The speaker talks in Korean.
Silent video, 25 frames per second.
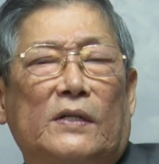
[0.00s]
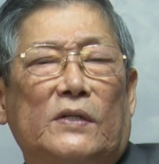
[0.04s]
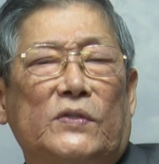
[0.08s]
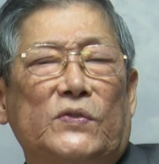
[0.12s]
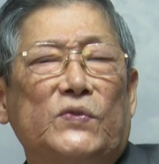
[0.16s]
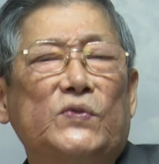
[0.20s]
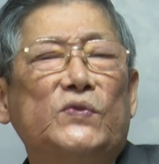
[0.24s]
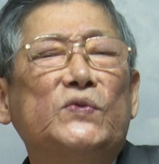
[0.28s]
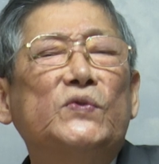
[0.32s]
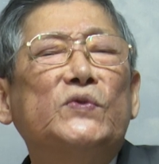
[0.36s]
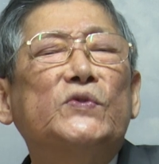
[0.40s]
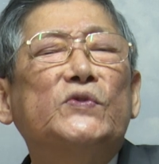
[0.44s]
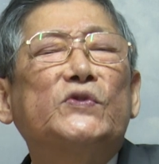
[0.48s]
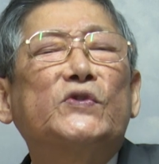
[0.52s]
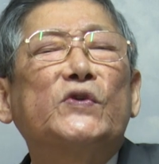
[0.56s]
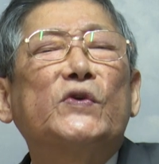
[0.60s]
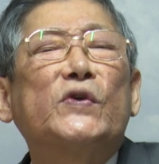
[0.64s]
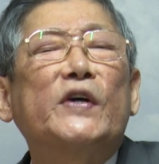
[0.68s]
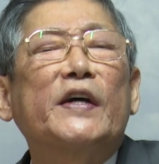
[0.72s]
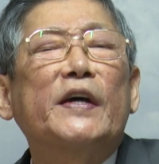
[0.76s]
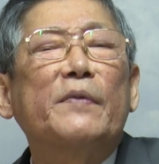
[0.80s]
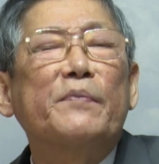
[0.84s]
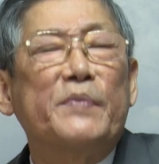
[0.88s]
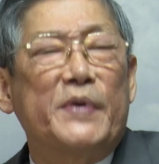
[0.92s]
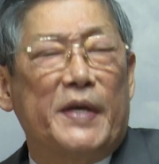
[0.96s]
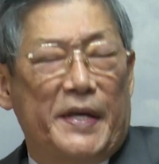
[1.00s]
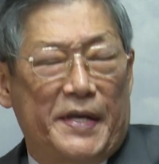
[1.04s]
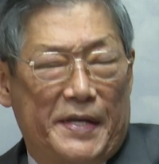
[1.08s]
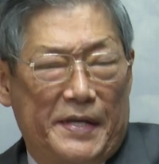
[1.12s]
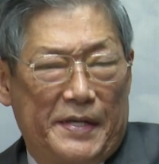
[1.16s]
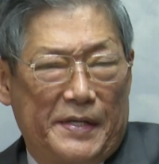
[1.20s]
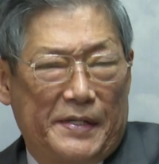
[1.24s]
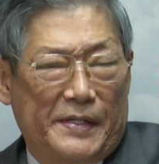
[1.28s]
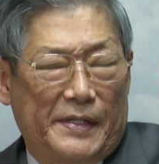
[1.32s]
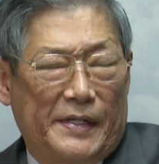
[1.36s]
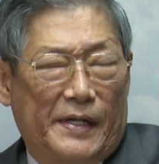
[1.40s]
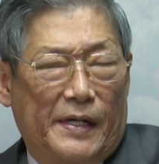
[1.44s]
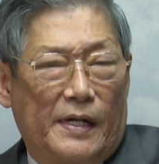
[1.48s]
유종의 미.
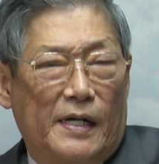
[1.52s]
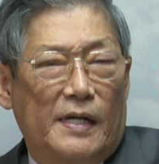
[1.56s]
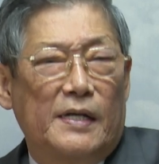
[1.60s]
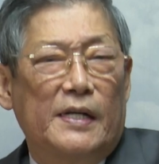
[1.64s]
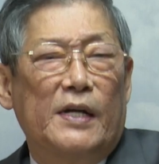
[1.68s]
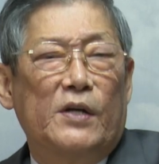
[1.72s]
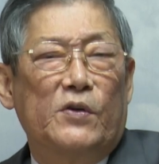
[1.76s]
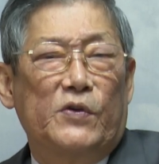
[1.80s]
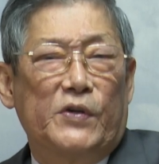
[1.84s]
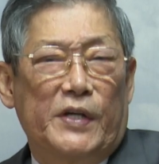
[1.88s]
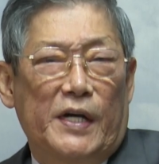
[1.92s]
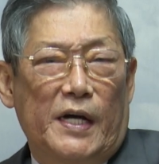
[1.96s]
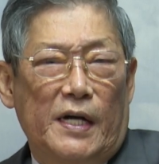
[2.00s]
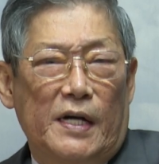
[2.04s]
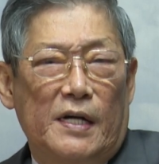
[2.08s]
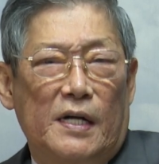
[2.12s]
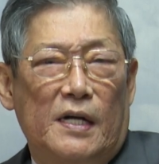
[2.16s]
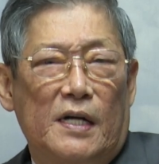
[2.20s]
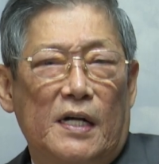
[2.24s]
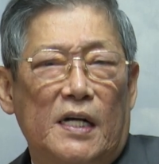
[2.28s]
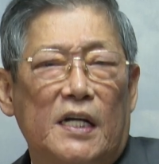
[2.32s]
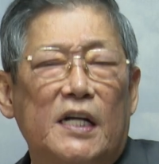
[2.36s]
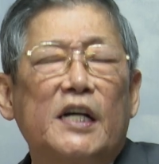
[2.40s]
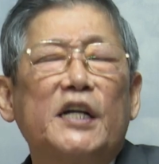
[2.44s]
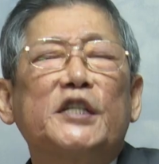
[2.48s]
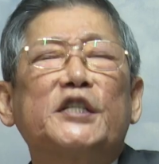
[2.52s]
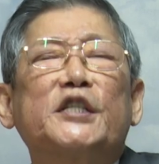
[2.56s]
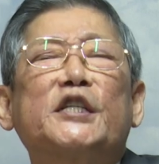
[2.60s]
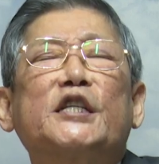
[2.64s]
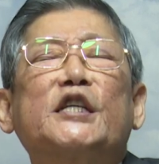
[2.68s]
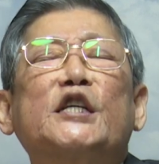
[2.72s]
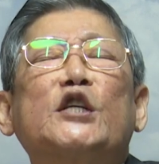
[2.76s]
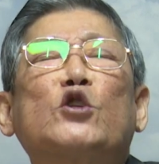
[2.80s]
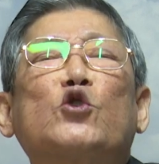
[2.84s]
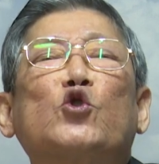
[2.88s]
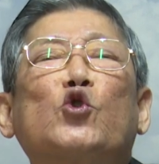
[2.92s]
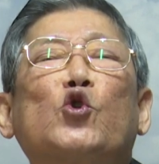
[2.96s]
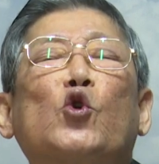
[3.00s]
알렐루야.
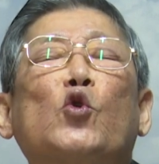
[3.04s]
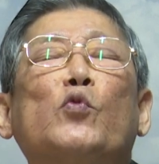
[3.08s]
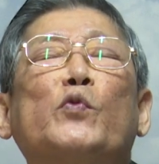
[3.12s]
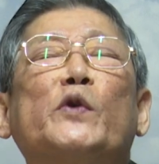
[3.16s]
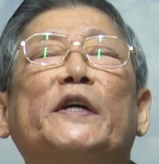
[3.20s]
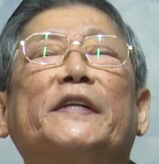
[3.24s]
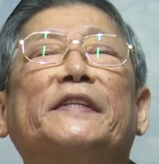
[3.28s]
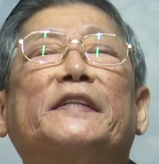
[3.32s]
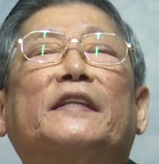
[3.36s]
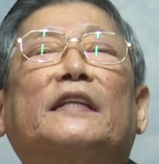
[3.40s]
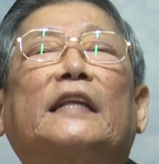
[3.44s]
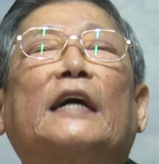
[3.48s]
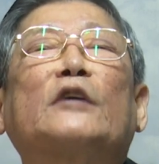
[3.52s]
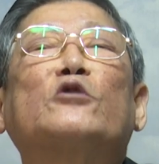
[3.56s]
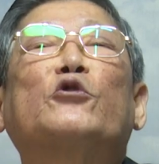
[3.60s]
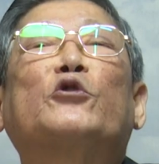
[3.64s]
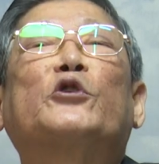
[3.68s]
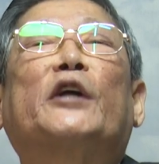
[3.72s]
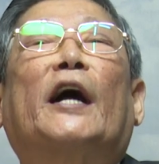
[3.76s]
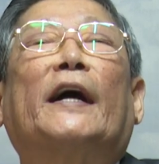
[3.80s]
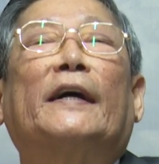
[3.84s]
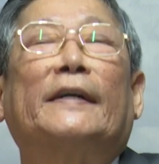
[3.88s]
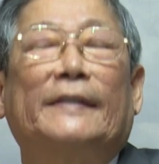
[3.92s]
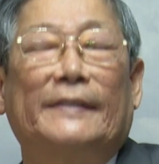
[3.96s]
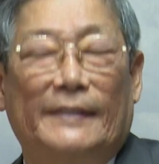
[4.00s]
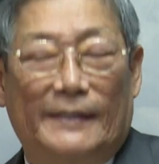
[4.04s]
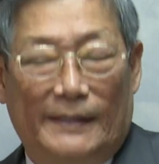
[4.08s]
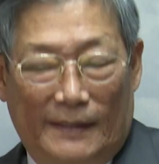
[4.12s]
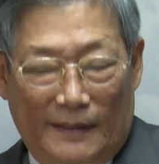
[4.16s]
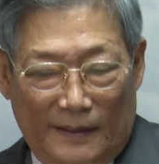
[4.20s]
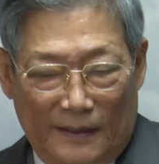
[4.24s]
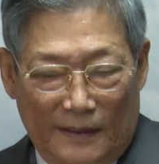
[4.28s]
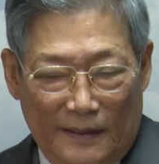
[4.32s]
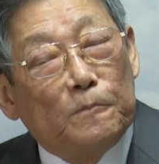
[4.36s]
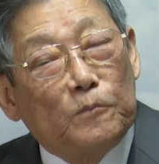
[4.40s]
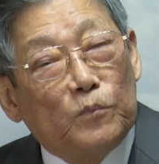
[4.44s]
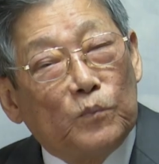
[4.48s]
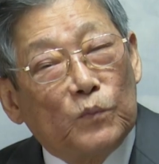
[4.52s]
끝이 들어오면 다 좋다.
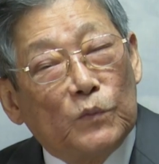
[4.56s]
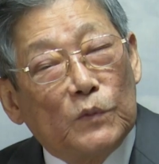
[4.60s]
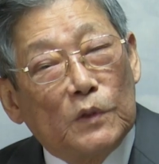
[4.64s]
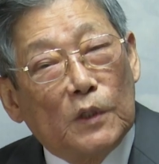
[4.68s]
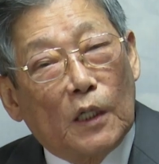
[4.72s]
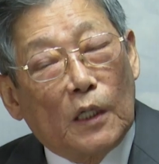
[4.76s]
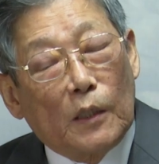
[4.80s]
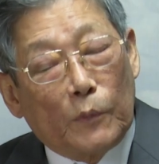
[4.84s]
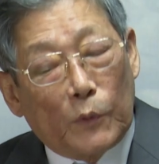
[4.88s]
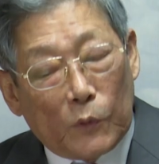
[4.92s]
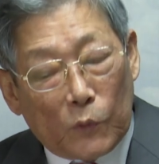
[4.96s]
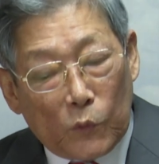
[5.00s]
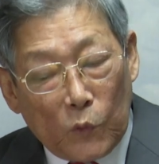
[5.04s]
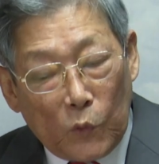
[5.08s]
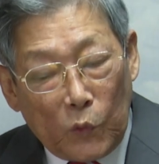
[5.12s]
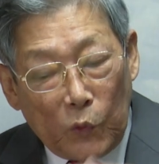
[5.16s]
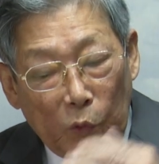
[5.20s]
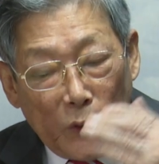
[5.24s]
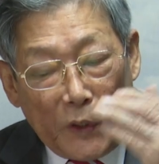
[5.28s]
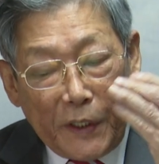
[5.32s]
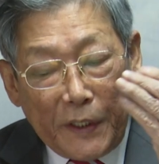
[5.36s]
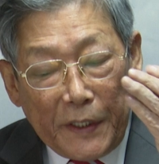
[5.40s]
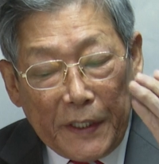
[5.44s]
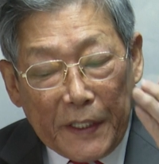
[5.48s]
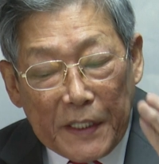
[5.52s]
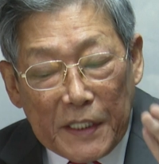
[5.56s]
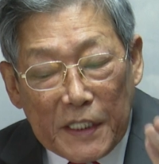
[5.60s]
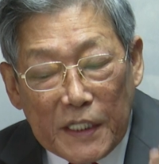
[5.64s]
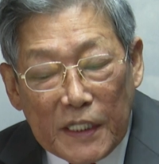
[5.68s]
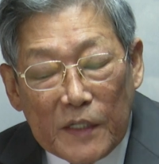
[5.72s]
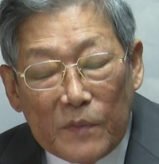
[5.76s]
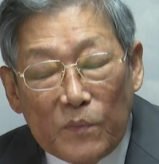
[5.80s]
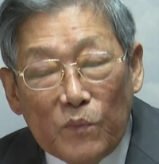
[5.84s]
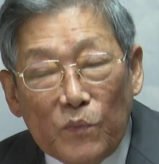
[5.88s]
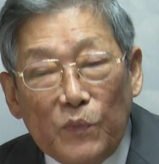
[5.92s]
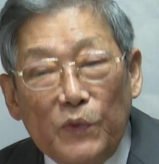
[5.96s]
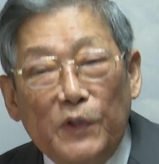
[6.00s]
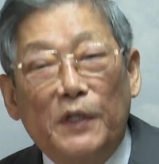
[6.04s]
여러분, 우리의
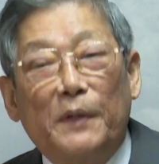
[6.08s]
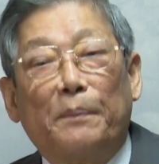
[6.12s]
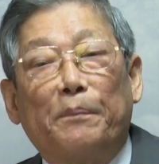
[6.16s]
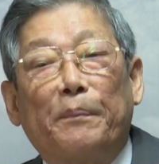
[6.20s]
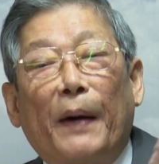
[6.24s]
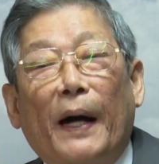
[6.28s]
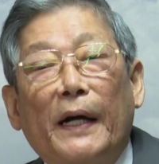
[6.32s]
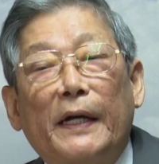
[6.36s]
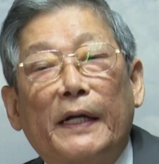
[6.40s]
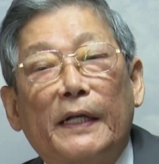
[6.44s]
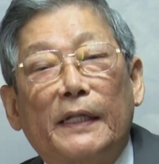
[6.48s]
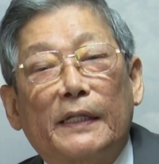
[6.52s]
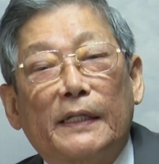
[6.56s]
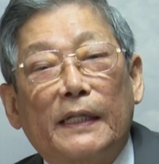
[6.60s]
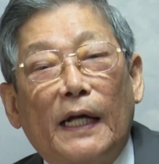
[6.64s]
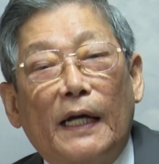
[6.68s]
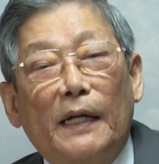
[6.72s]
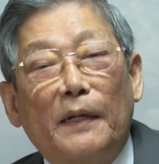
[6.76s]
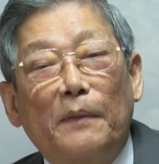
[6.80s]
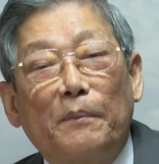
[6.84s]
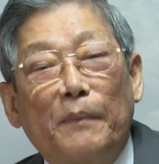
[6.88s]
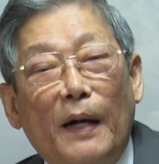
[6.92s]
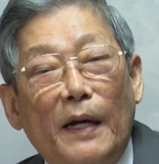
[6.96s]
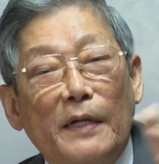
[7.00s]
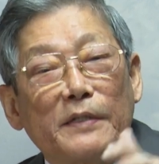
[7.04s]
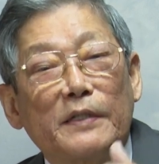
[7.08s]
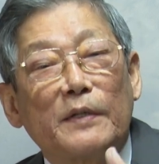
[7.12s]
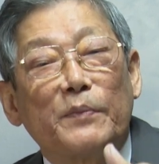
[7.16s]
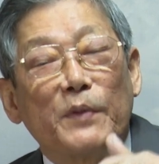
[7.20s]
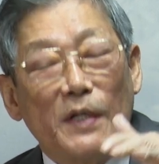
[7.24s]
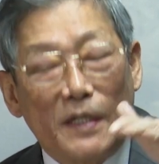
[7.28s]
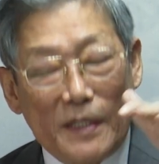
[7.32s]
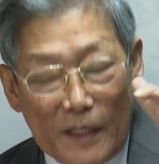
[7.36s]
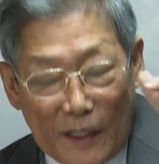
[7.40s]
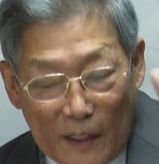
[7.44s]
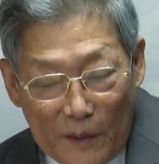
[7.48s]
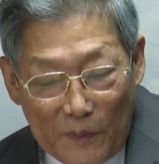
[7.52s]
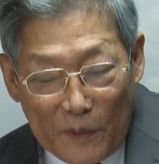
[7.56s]
신분이 바뀌었다는
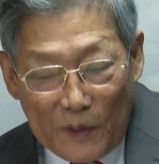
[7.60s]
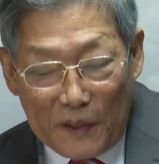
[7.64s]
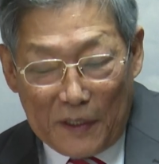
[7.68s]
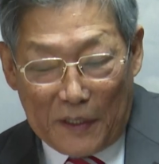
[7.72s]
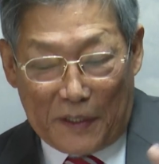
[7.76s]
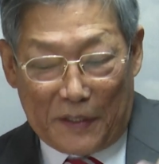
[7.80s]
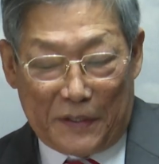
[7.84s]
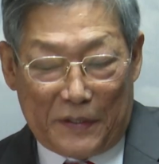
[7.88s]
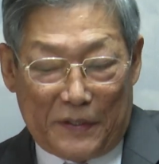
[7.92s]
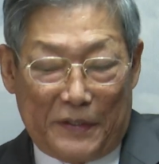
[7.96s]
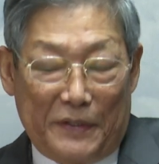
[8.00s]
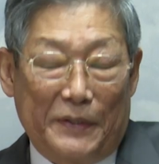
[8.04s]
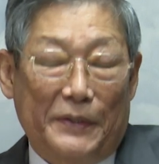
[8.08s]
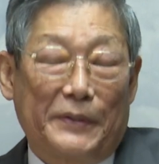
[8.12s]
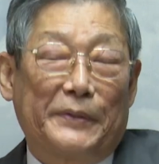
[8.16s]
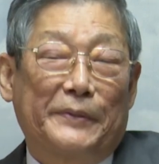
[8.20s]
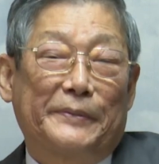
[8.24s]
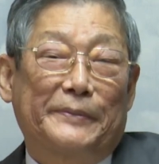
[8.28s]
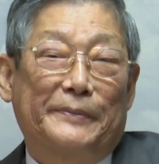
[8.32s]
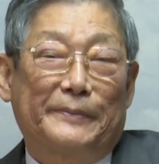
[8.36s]
말씀을 여러 번 드렸어요.